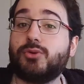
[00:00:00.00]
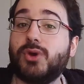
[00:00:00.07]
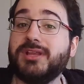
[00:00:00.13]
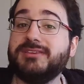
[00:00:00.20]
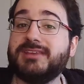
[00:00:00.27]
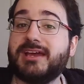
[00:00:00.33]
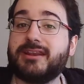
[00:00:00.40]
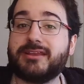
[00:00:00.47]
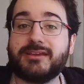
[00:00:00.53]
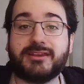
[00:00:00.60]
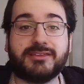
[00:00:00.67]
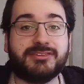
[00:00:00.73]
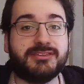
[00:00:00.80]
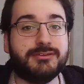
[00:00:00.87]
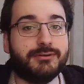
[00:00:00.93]
Cuenta
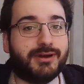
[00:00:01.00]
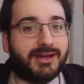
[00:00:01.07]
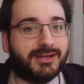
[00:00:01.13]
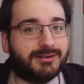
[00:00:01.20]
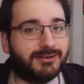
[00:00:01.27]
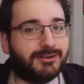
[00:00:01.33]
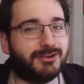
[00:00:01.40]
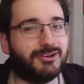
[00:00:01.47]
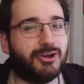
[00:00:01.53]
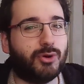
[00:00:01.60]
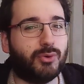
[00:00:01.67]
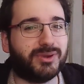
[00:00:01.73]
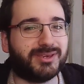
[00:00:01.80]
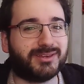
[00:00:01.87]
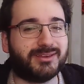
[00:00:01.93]
regresiva,
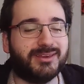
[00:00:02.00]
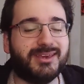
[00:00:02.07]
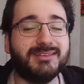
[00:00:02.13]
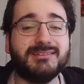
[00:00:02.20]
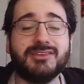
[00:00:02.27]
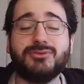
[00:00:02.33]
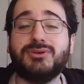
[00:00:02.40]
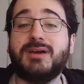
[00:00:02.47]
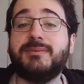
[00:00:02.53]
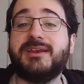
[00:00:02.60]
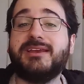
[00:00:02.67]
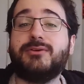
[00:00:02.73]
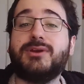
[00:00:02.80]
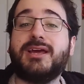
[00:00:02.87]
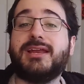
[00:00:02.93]
Knowing. Esta es una
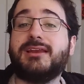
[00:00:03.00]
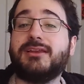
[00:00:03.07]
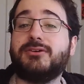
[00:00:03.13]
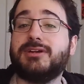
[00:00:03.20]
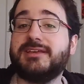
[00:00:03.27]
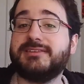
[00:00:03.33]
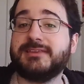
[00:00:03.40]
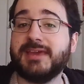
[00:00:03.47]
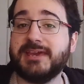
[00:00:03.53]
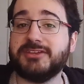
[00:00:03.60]
película de Nicolas